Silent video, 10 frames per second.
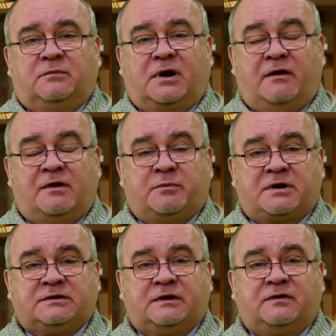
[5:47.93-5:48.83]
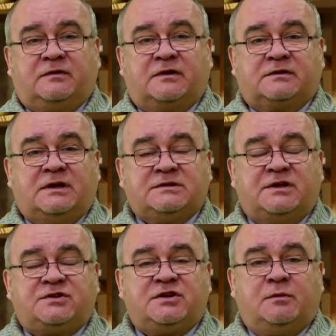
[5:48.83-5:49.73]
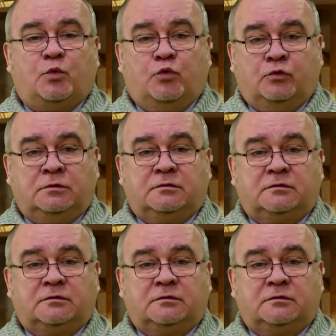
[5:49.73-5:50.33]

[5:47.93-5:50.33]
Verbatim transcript: Правильно произносить, согласно чему?